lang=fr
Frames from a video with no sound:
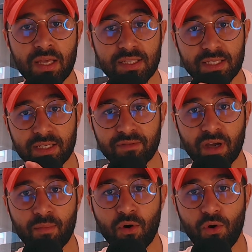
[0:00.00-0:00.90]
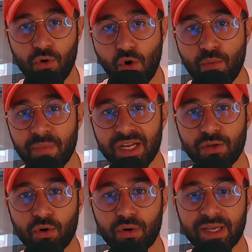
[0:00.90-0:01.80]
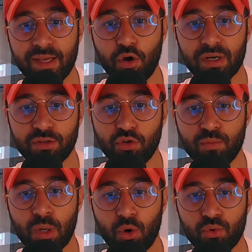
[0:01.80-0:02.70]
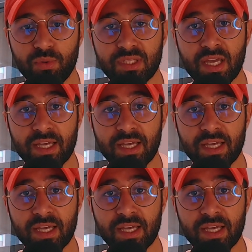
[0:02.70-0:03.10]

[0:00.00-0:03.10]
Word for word: C'est vraiment le milieu relayeur, les deux numéros 8